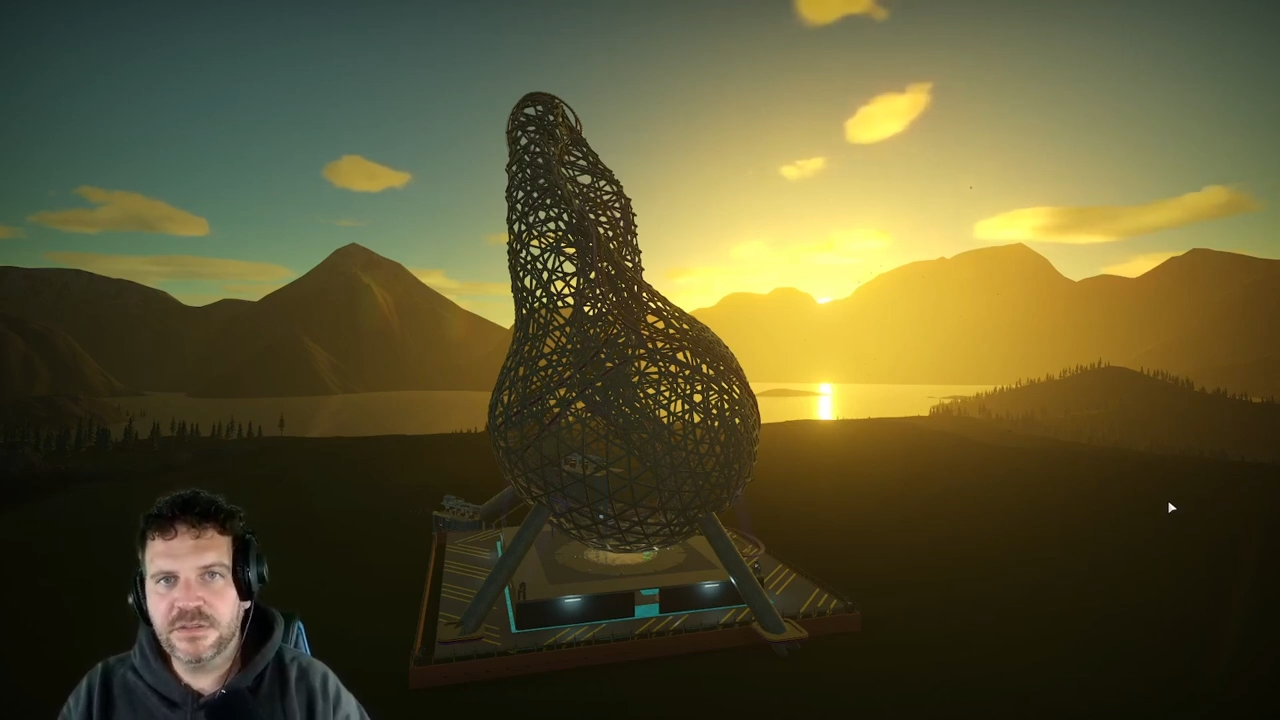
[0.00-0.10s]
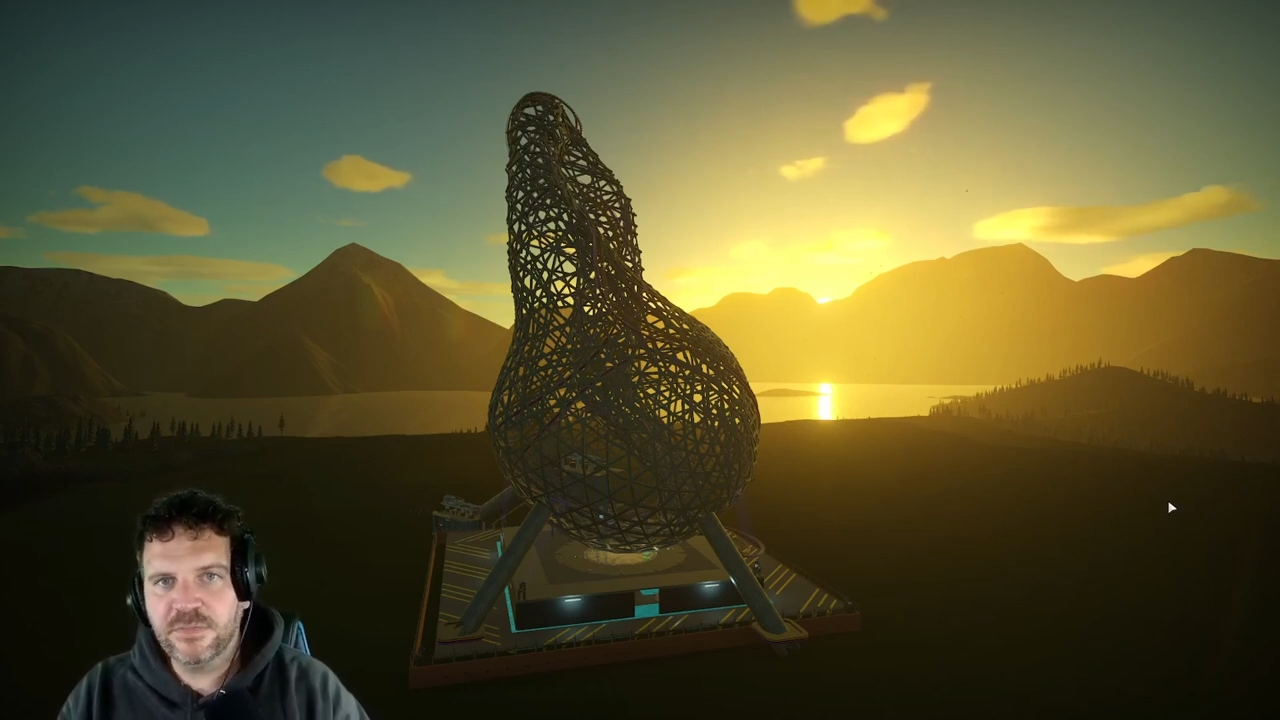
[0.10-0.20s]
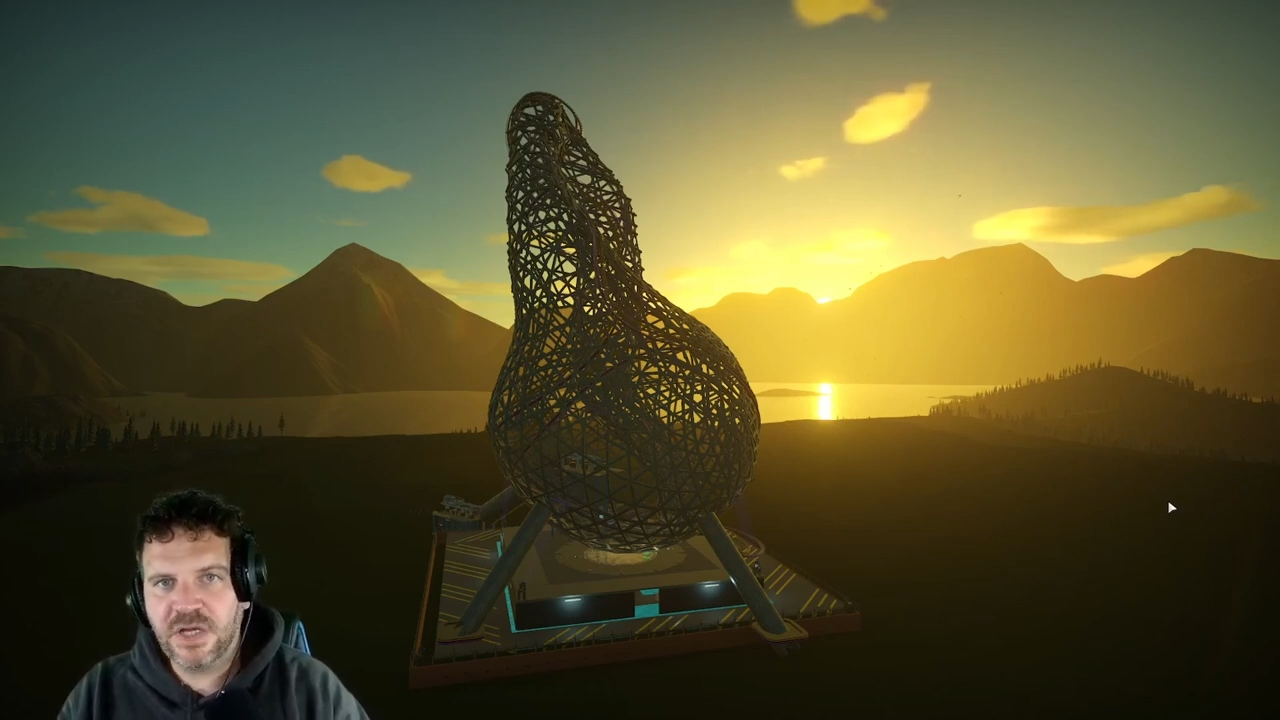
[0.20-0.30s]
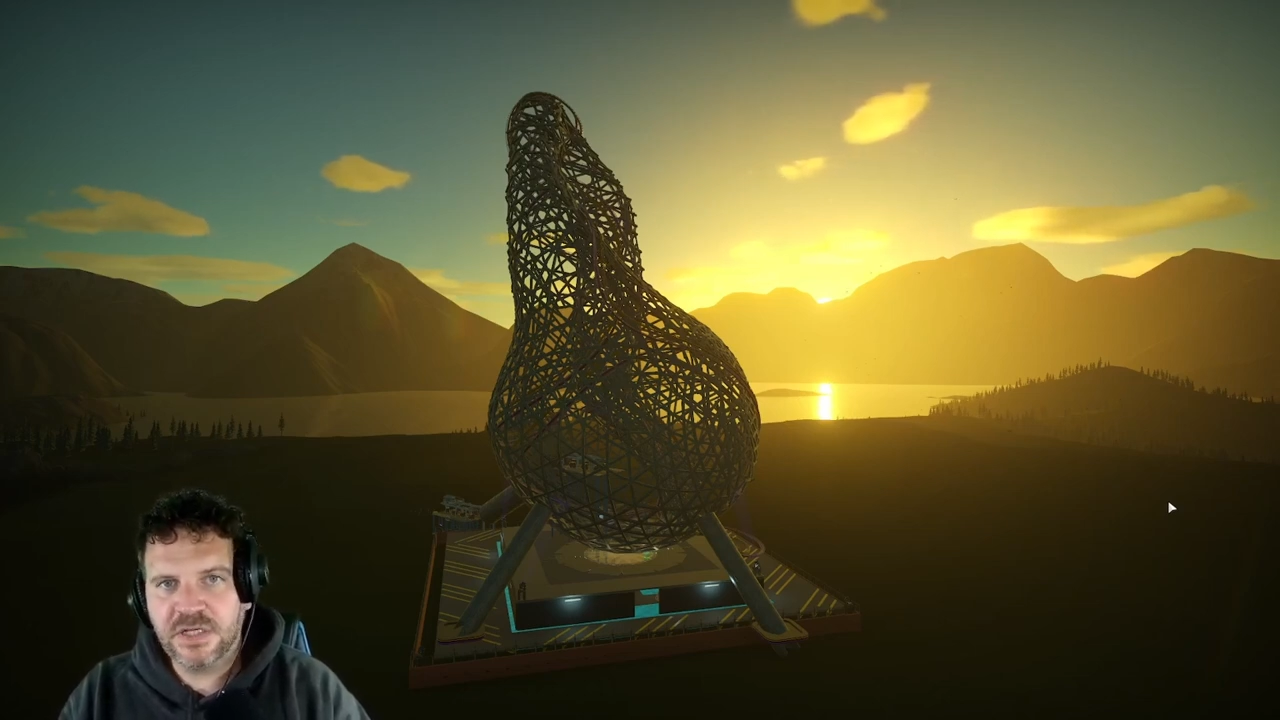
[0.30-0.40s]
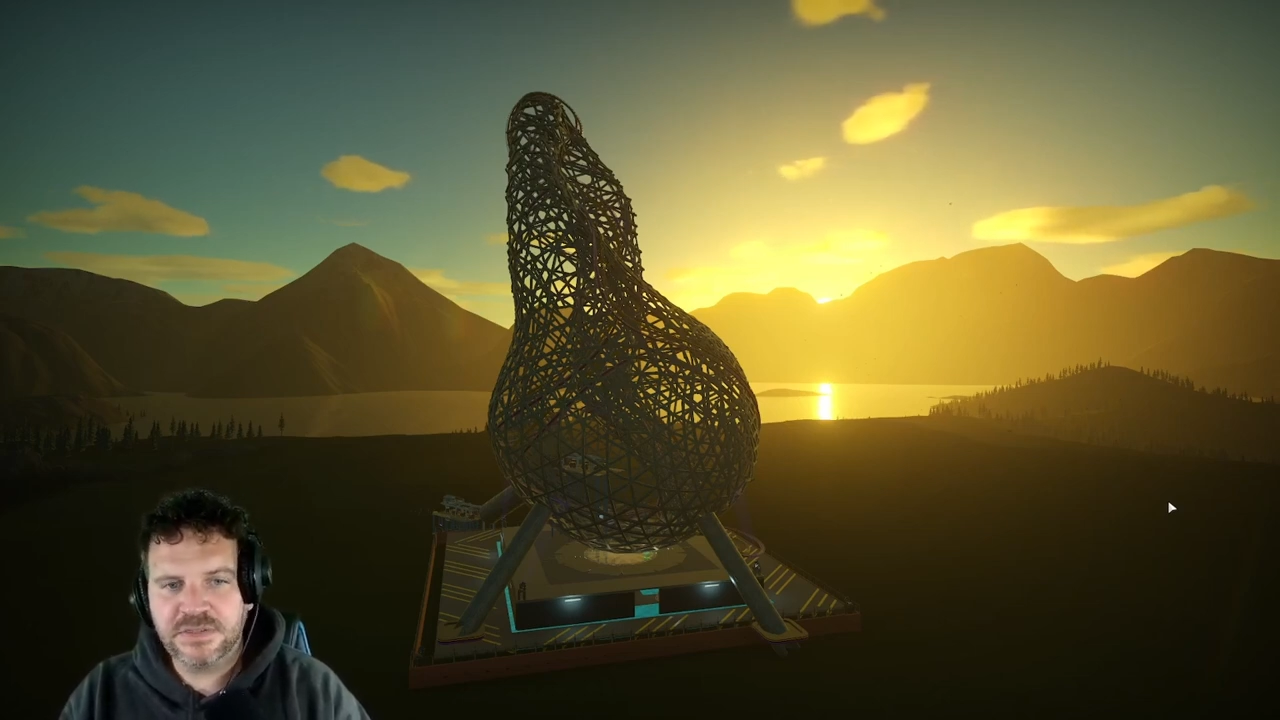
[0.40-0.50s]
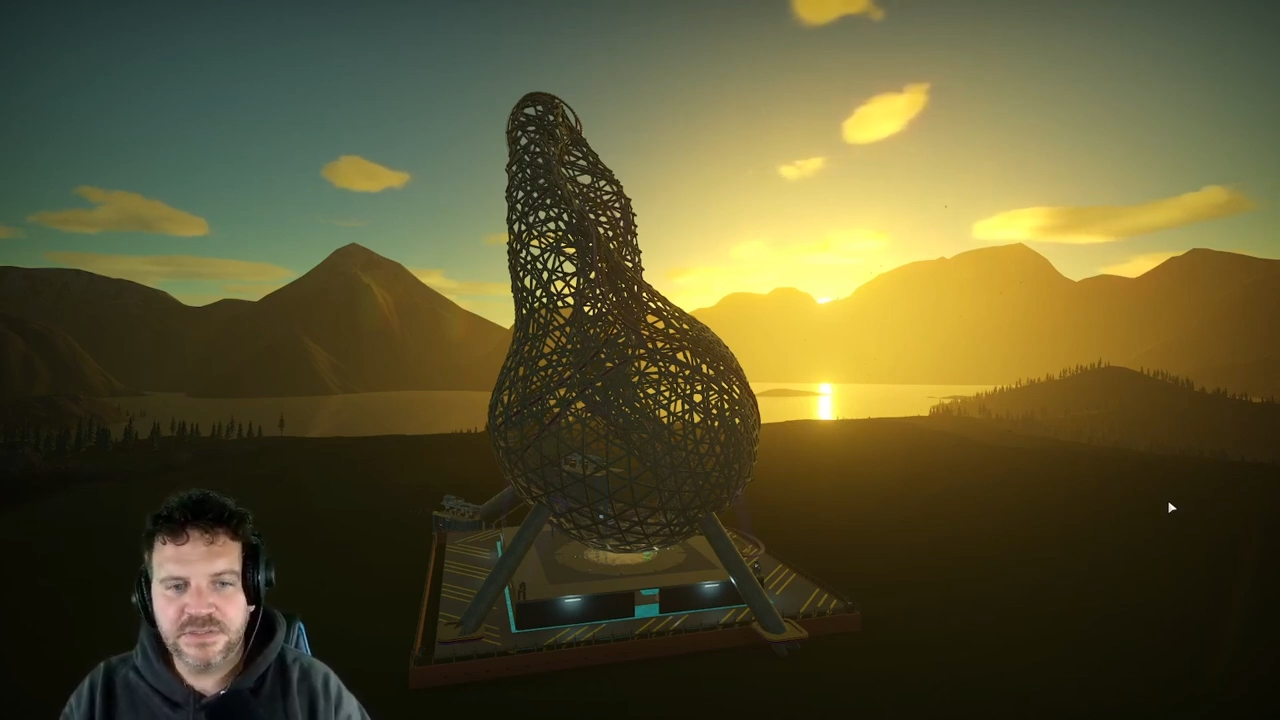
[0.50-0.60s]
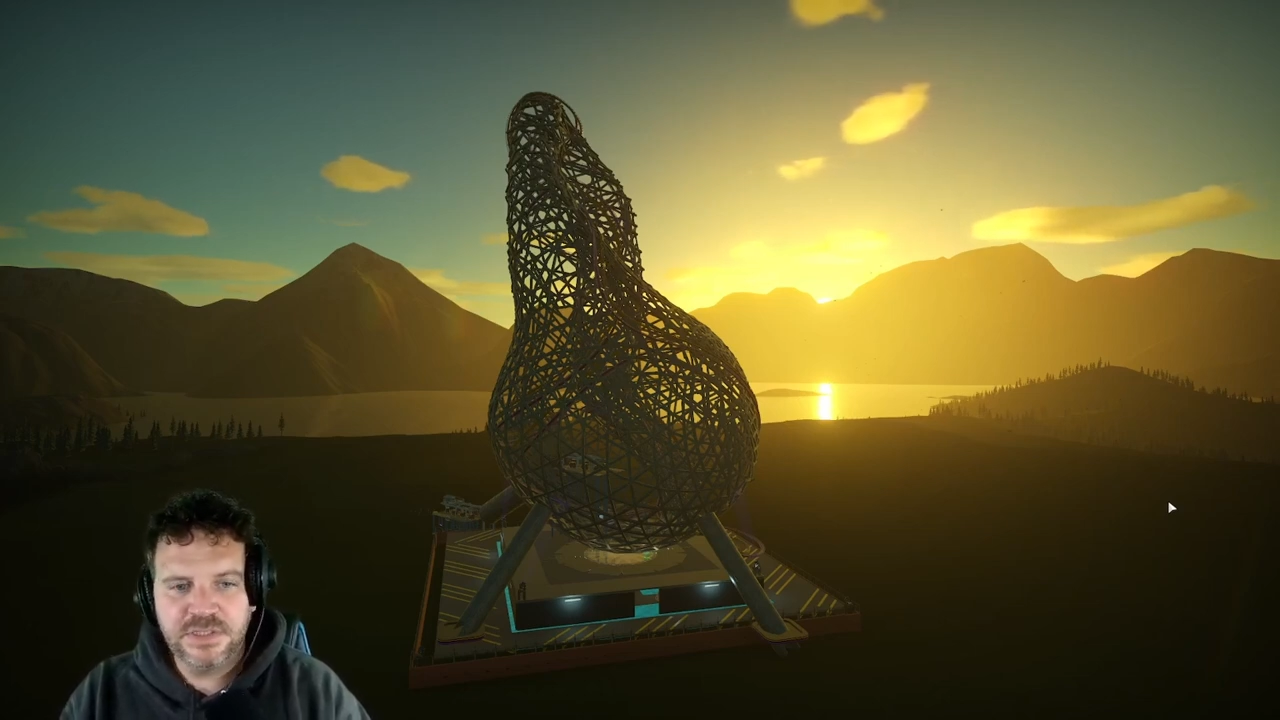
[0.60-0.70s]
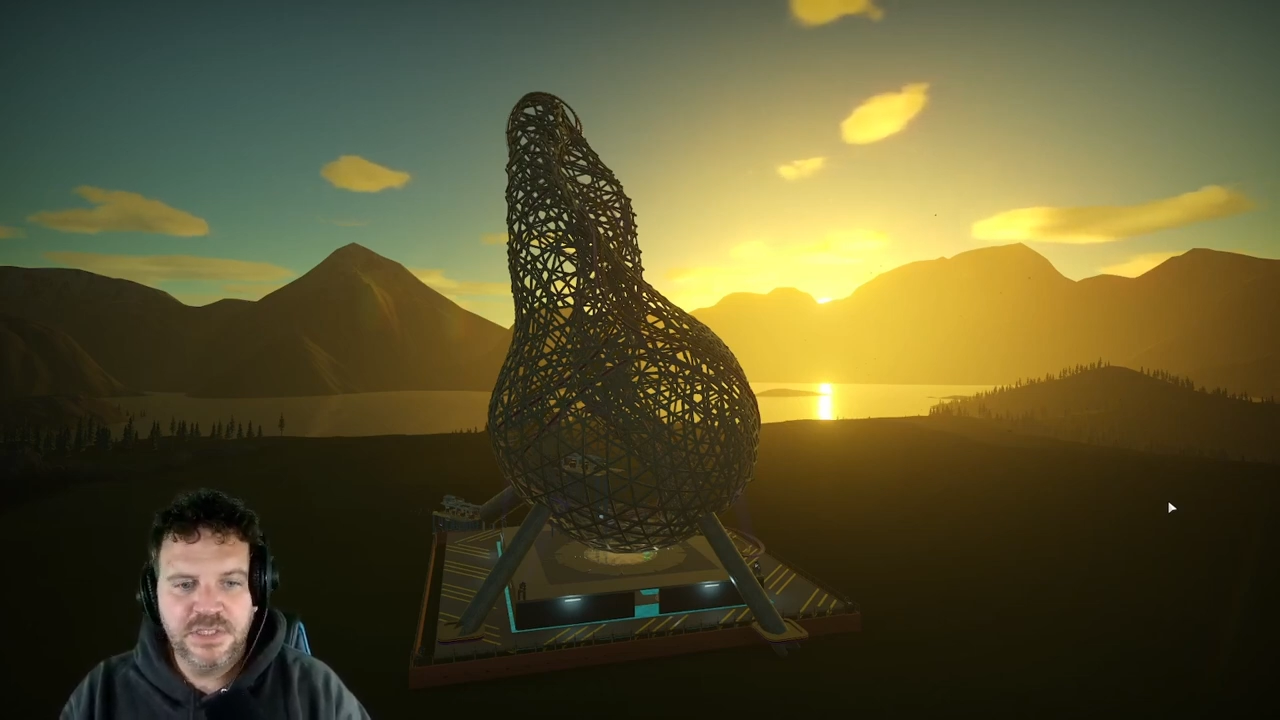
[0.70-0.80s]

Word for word: Parks,